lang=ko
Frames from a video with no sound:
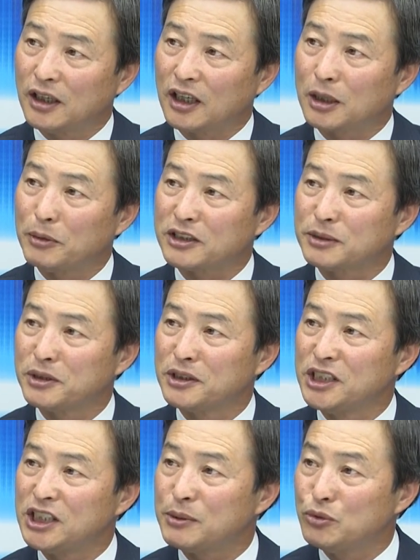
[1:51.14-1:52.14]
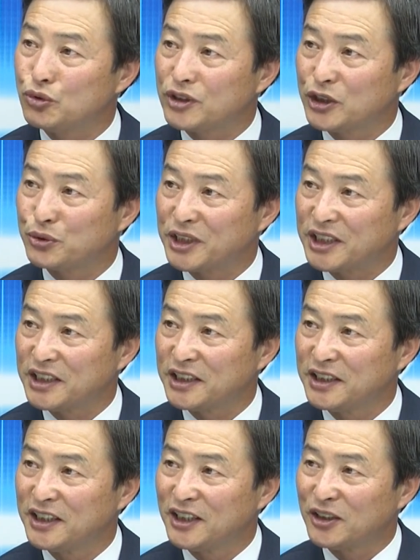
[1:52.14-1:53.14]
아까 말씀드린 26개국이
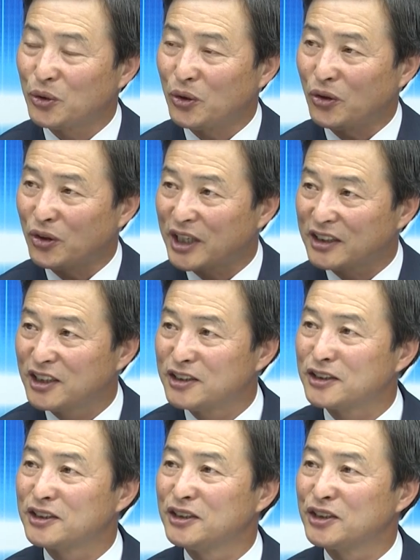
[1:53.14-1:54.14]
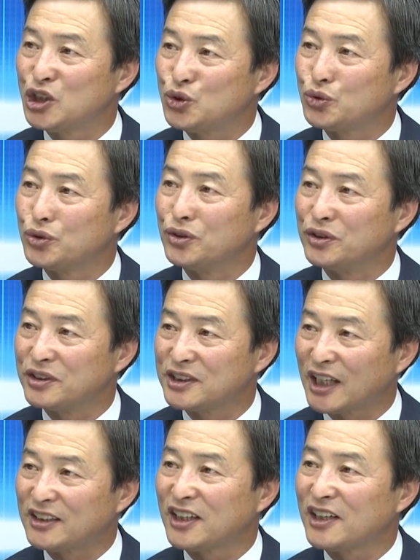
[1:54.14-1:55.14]
똑같은 그 기준
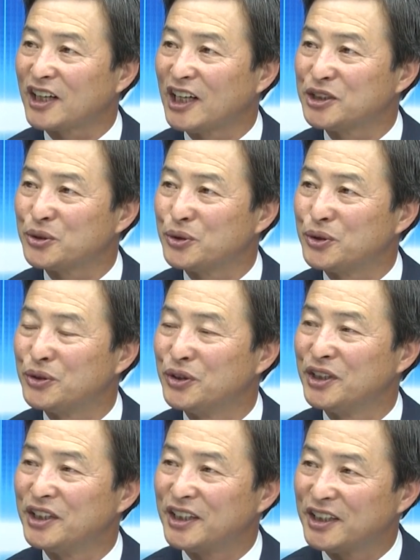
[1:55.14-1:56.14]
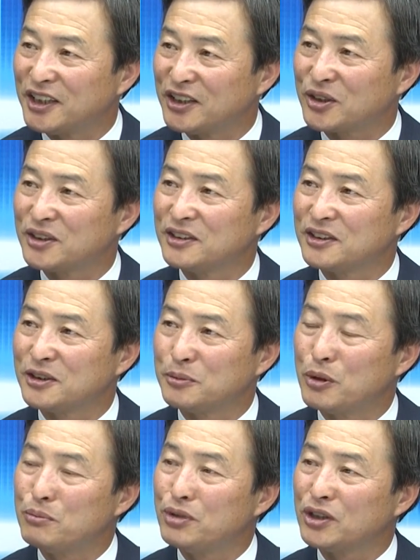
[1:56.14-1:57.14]
잣대를 가지고 그
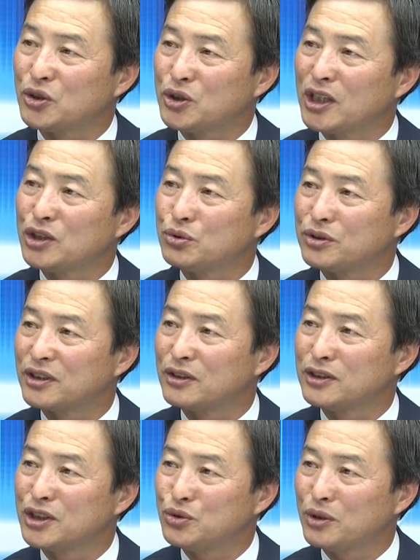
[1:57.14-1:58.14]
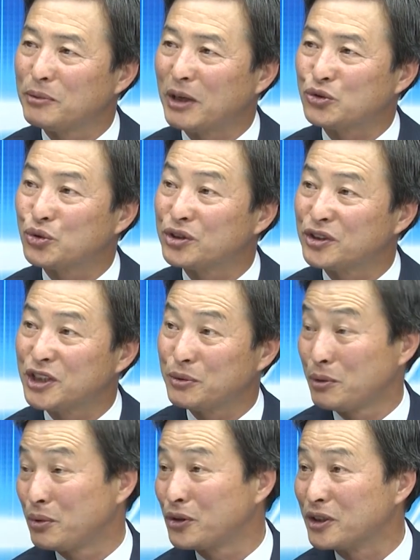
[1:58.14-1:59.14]
본부에서 정해준 그런 기준에 맞춰서
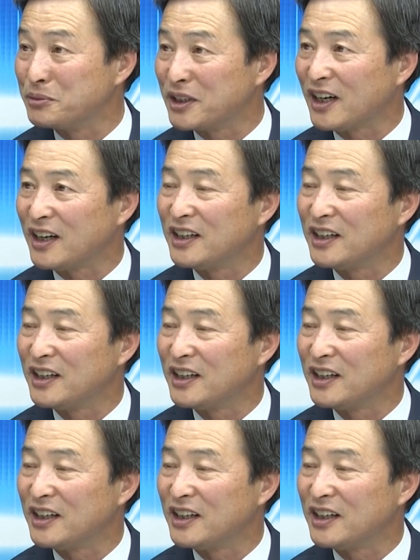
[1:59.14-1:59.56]
시험을 보는 겁니다.